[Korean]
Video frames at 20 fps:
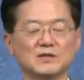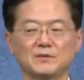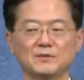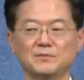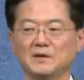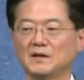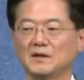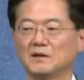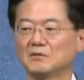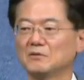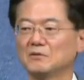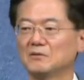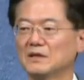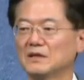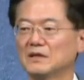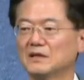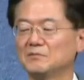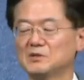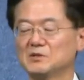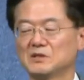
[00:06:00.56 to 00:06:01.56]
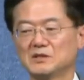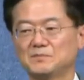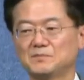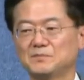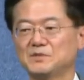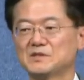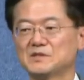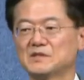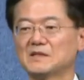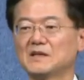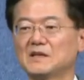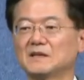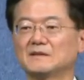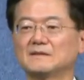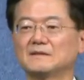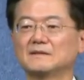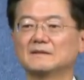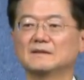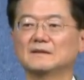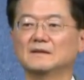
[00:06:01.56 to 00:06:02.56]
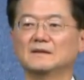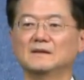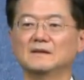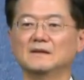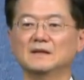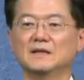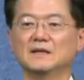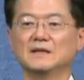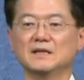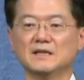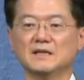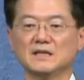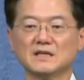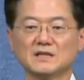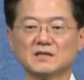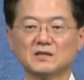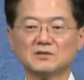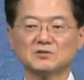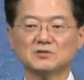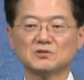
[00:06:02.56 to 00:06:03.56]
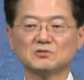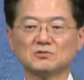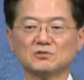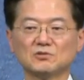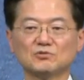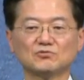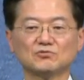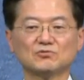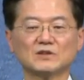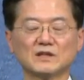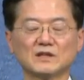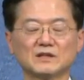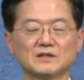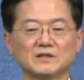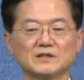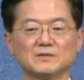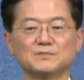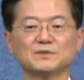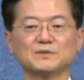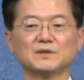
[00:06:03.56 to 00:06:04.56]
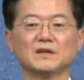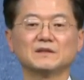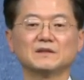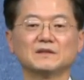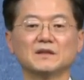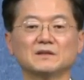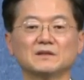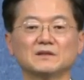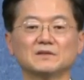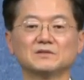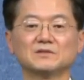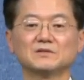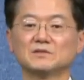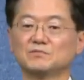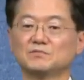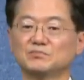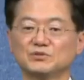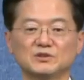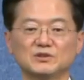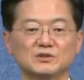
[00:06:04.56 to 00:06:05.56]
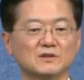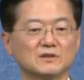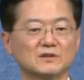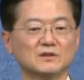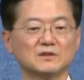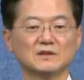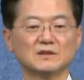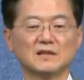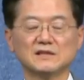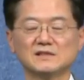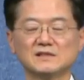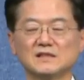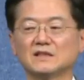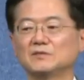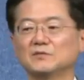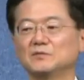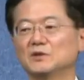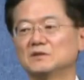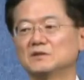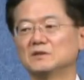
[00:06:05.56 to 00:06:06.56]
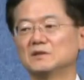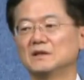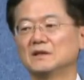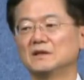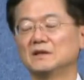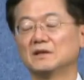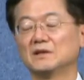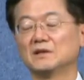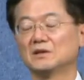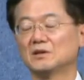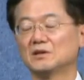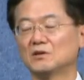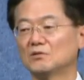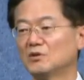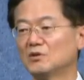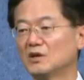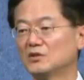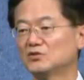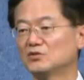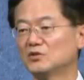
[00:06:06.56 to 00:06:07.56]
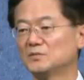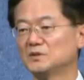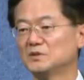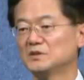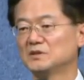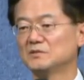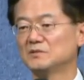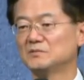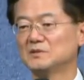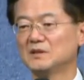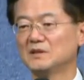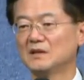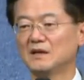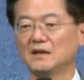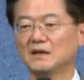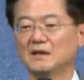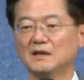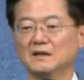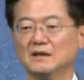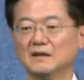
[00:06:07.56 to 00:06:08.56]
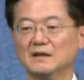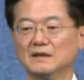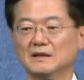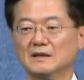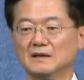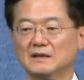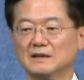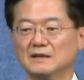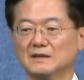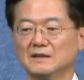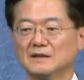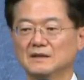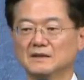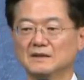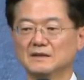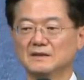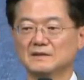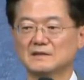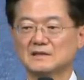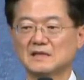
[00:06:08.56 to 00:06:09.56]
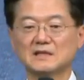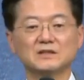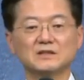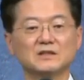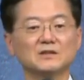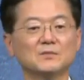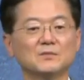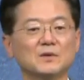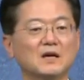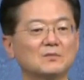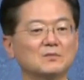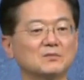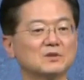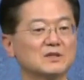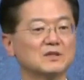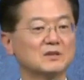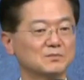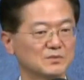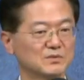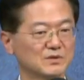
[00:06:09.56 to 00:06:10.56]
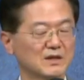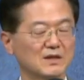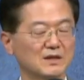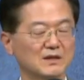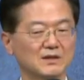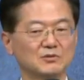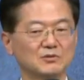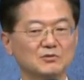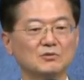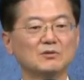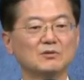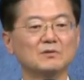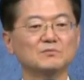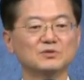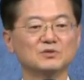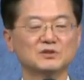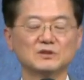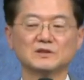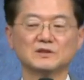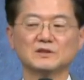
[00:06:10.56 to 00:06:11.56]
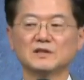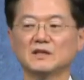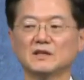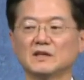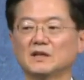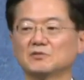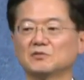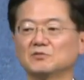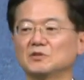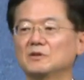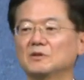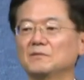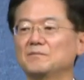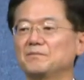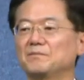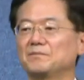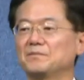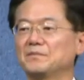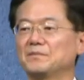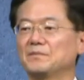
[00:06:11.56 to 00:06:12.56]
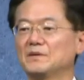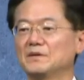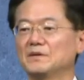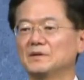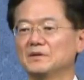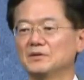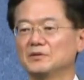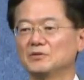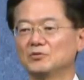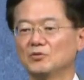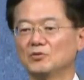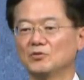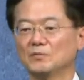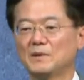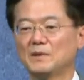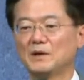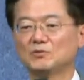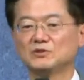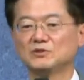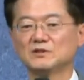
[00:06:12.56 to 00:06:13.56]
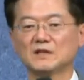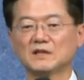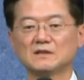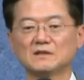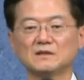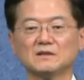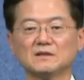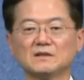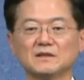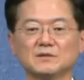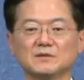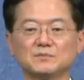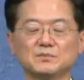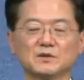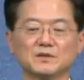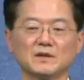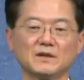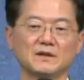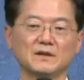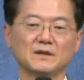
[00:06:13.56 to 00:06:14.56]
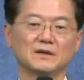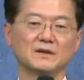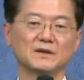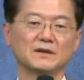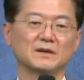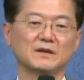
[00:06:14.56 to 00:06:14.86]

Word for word: 예배하고 하나님을 기쁘시게 하는 것. 인격적으로 누군가를 기쁘게 한다는 것은 부지런하지 않으면 결코 할 수 없는 일입니다. 아, 자녀의 마음을 기쁘게 할래도 부지런해야 하고요. 또 배우자를 기쁘게